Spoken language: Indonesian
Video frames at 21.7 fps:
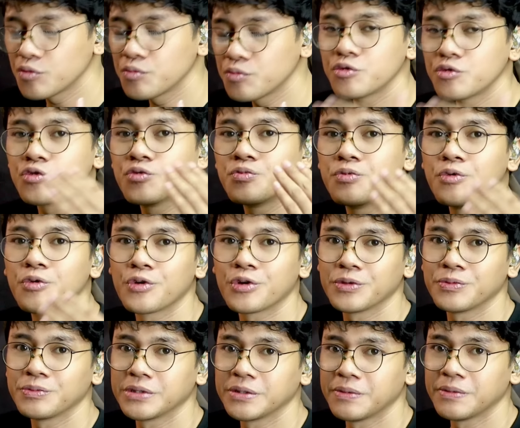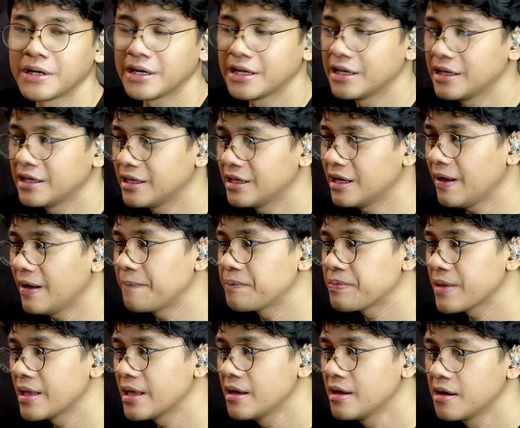tumbuh subur teman-teman ya
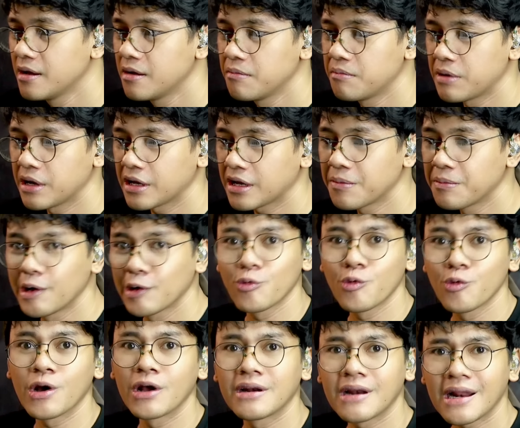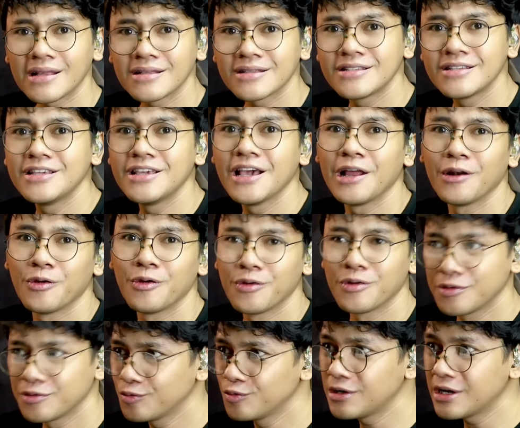mereka melakukan rahasia
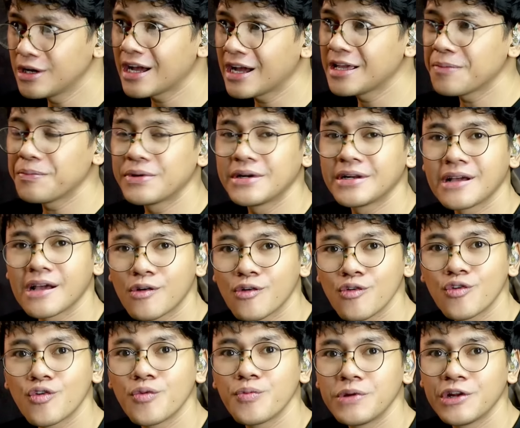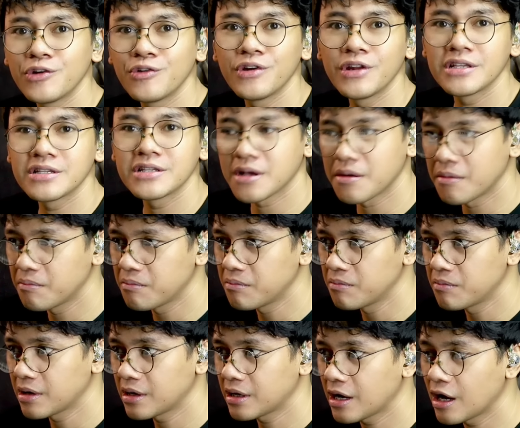loh udah kayak penegak hukum di Indonesia
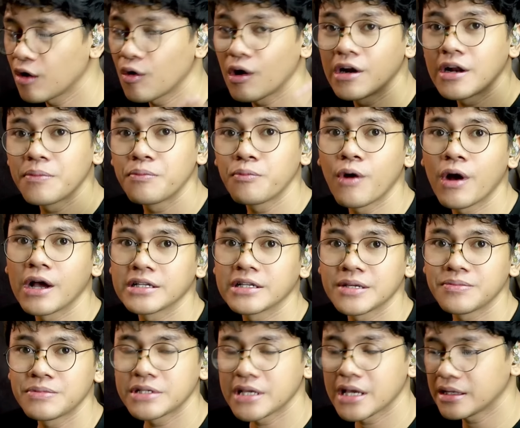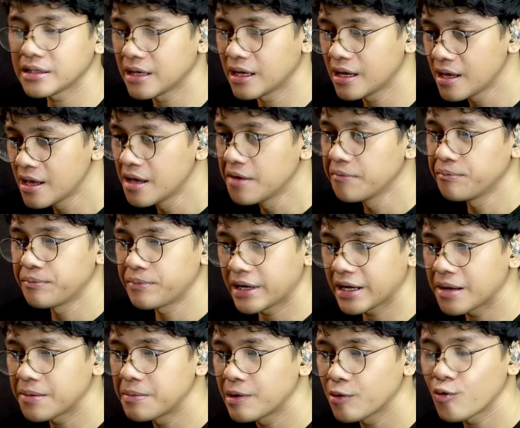kalau ada puasa misalnya,
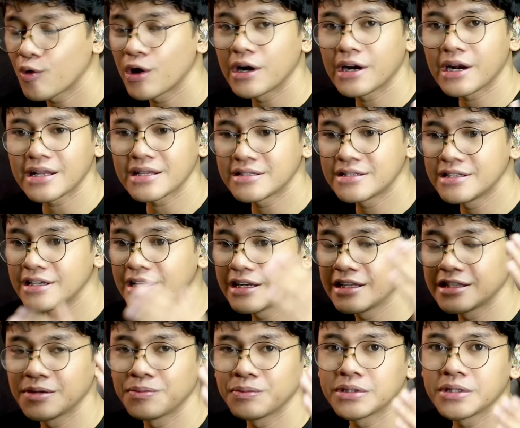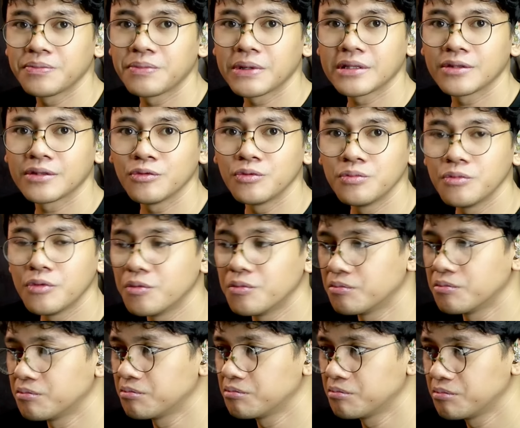mereka melakukan rahasia di tempat-tempat
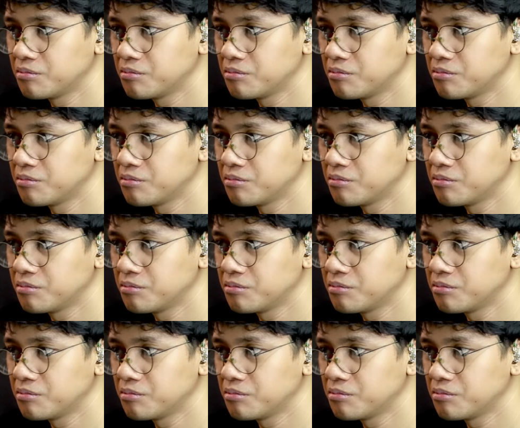umum.